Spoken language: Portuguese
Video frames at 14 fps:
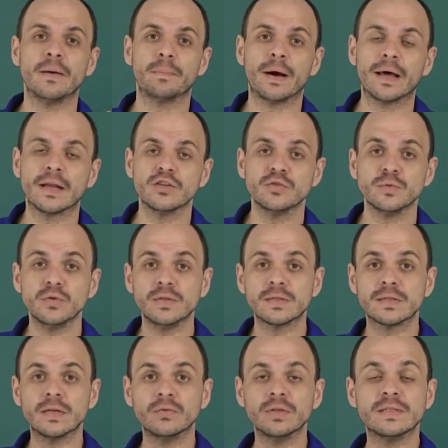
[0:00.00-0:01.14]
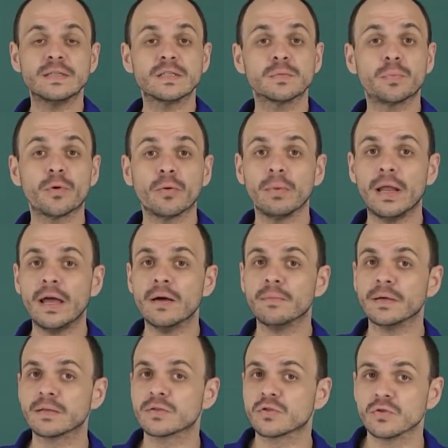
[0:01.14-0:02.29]
para a diminuição desses
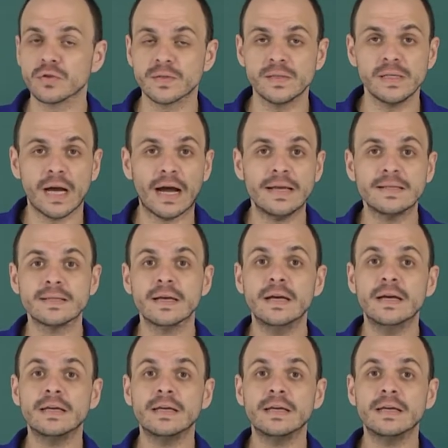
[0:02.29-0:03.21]
problemas sociais